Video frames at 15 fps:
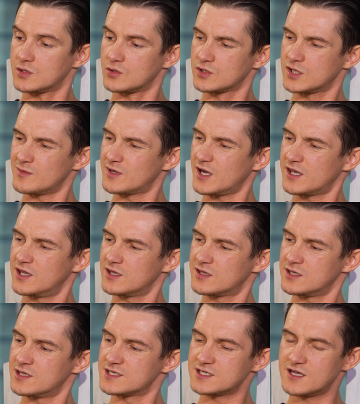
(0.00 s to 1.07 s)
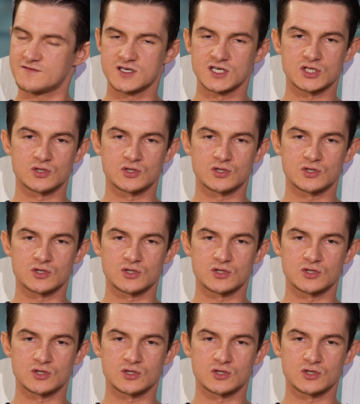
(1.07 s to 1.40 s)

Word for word: Ну там какие-то, я не знаю, все